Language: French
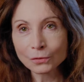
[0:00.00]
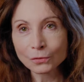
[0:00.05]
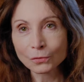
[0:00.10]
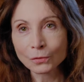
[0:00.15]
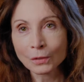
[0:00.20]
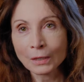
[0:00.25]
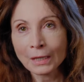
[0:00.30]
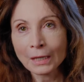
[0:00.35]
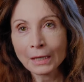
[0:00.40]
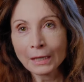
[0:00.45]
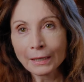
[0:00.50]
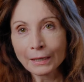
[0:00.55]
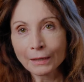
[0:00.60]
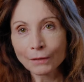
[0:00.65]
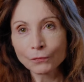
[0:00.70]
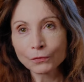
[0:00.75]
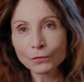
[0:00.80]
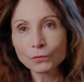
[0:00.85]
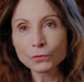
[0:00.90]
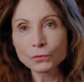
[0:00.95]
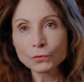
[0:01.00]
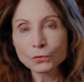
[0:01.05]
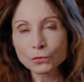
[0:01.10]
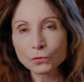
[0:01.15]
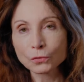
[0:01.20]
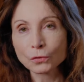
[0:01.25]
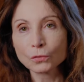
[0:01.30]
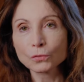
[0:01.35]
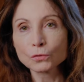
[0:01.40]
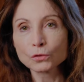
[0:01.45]
que la France
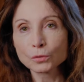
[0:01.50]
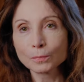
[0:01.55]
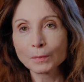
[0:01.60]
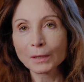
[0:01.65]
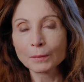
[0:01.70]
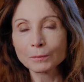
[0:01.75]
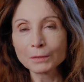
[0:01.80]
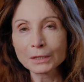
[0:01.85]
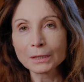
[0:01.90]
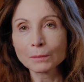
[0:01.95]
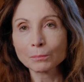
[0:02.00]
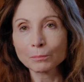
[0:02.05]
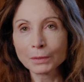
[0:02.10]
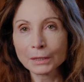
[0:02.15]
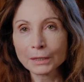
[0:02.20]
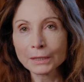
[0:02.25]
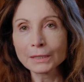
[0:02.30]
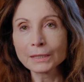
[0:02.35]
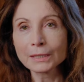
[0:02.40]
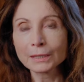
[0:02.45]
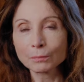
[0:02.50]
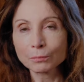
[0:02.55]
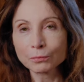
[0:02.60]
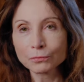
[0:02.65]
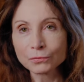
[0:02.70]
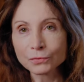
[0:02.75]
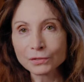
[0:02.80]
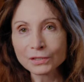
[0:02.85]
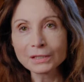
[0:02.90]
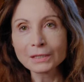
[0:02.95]
se range parmi les pays les
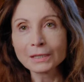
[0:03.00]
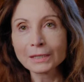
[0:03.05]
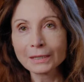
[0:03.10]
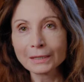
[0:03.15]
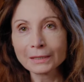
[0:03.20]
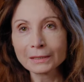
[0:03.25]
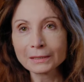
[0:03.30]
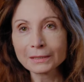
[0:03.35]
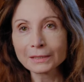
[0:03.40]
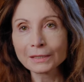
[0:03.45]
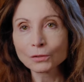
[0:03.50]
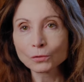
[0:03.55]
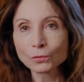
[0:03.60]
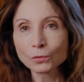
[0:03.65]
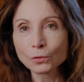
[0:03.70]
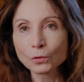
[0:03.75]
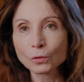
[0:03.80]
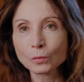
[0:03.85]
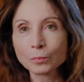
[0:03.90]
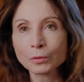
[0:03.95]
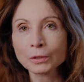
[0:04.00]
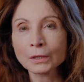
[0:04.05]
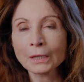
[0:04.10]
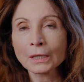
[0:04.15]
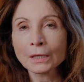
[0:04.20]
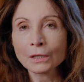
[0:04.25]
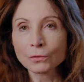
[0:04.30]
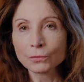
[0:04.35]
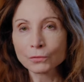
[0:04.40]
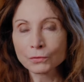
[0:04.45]
plus inégalitaires d'Europe.
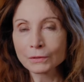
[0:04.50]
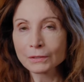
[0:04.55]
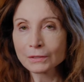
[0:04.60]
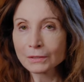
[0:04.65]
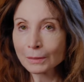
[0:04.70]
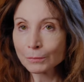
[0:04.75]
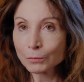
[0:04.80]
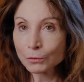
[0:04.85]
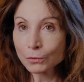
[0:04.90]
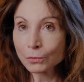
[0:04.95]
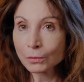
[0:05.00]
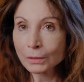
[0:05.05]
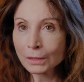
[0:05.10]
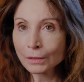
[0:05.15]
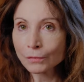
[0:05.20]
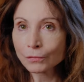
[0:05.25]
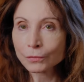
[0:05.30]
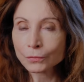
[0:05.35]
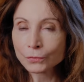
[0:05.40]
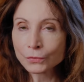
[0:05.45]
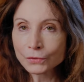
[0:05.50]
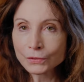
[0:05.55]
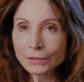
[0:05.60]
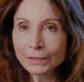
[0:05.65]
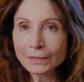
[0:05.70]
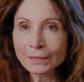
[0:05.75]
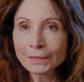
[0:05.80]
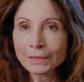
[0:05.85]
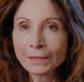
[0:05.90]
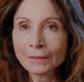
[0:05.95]
Le système scolaire
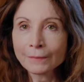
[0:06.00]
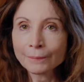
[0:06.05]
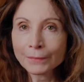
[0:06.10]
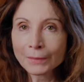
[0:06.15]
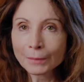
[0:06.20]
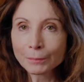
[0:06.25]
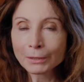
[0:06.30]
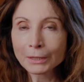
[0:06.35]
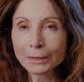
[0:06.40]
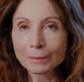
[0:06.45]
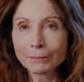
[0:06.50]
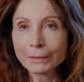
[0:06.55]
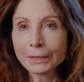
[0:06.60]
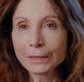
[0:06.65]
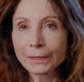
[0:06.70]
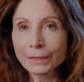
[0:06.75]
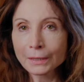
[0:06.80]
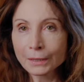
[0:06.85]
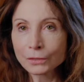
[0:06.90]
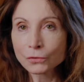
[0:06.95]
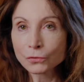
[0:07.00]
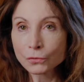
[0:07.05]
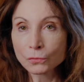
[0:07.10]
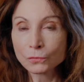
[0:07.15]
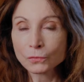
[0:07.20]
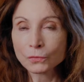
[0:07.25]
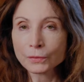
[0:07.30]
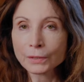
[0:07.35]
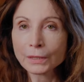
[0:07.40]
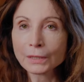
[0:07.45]
français primaire,
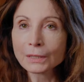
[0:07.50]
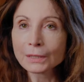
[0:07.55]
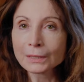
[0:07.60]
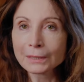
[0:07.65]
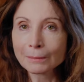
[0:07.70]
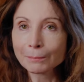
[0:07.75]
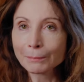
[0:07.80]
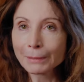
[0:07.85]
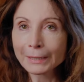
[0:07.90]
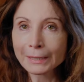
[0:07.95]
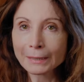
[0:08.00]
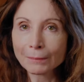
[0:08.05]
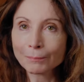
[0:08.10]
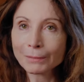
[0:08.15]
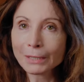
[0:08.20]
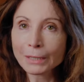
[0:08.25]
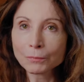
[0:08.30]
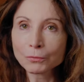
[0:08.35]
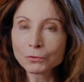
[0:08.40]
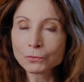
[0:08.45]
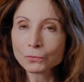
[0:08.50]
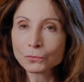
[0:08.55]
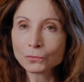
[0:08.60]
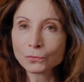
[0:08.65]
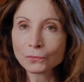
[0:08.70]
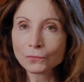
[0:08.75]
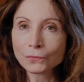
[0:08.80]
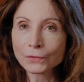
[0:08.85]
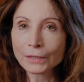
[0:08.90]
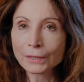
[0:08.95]
secondaire, n'est pas capable
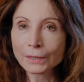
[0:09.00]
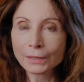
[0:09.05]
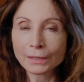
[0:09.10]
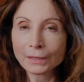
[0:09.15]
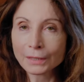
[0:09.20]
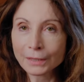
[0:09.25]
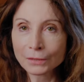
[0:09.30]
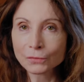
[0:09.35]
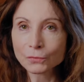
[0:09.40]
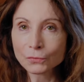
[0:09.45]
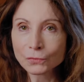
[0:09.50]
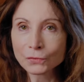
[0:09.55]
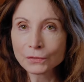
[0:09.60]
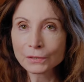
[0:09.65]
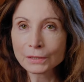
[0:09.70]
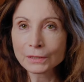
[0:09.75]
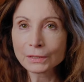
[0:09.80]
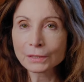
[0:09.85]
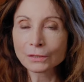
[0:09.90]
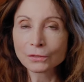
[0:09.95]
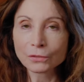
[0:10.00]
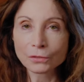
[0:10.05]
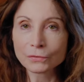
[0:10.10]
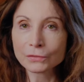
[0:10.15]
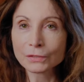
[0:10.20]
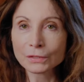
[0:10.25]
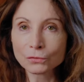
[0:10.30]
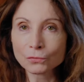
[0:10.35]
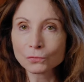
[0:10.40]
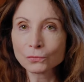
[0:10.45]
de faire réussir
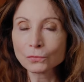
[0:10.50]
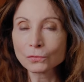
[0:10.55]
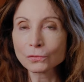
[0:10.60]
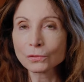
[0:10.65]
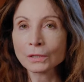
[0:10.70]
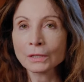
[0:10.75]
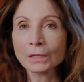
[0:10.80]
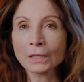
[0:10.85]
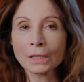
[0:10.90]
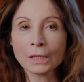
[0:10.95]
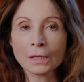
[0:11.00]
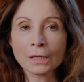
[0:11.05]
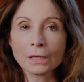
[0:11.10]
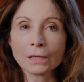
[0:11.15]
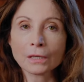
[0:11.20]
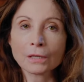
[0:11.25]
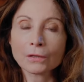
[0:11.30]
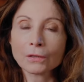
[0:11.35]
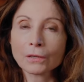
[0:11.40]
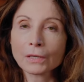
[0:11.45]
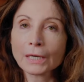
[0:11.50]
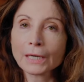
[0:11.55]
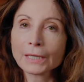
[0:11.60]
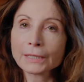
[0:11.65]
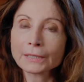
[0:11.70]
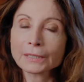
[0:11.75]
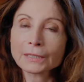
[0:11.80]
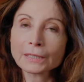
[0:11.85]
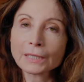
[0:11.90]
leurs études euh, à,